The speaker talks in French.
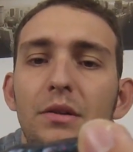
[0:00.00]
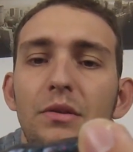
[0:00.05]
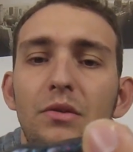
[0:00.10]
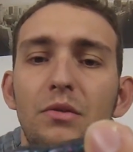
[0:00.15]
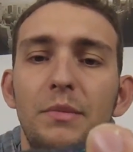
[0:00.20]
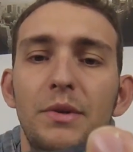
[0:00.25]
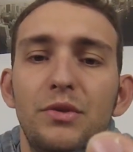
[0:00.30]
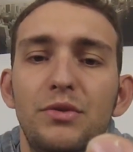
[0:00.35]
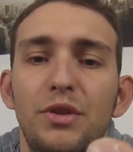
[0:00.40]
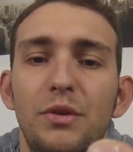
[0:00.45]

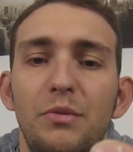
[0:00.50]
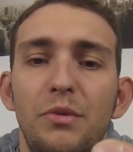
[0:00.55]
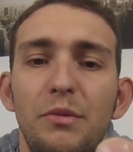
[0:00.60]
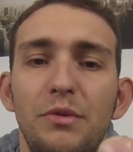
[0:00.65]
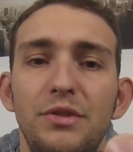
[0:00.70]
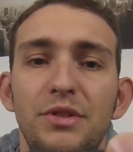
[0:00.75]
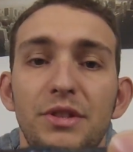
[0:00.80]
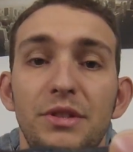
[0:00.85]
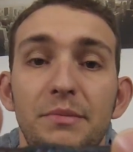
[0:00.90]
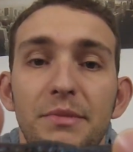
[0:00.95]
Donc, bah, tout
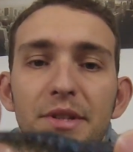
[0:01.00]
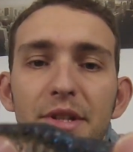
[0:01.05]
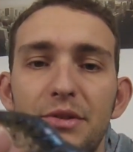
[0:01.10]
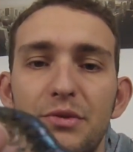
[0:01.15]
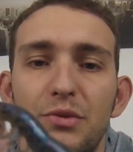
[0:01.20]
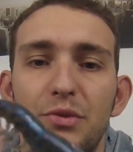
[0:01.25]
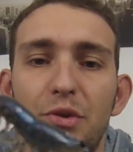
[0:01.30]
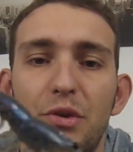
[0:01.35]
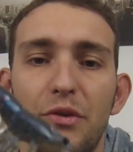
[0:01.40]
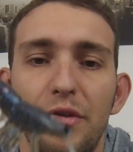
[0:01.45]
simplement, c'est une
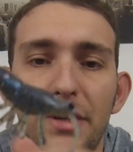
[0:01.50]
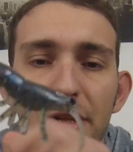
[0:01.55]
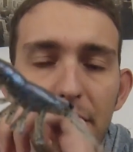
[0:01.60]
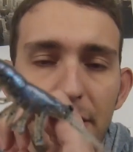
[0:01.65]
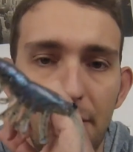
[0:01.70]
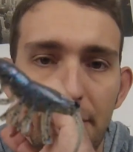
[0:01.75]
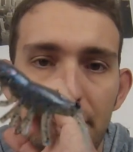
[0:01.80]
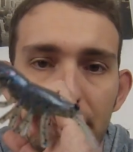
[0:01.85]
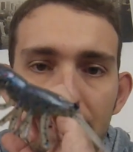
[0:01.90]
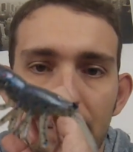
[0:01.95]
imitation de
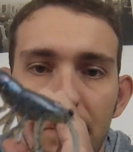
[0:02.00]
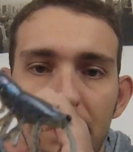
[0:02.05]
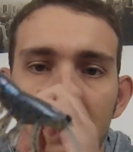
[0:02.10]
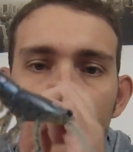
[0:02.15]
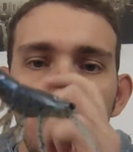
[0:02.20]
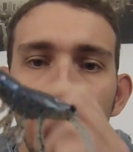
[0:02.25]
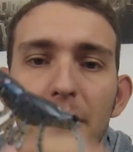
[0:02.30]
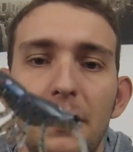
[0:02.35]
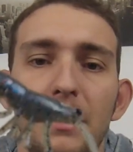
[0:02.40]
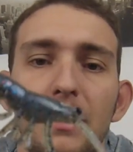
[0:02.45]
crevette.
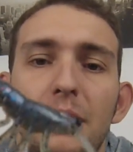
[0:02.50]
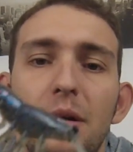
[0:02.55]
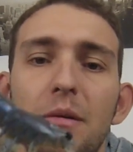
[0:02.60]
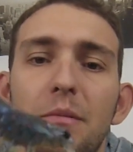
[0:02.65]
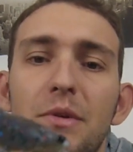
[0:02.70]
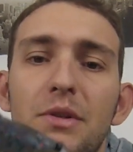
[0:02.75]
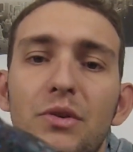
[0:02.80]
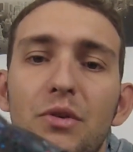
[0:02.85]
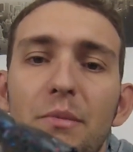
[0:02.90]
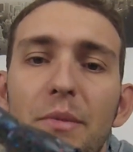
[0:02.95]

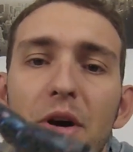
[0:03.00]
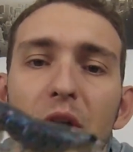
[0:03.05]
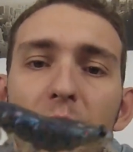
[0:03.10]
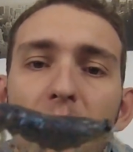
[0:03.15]
Parce que ben,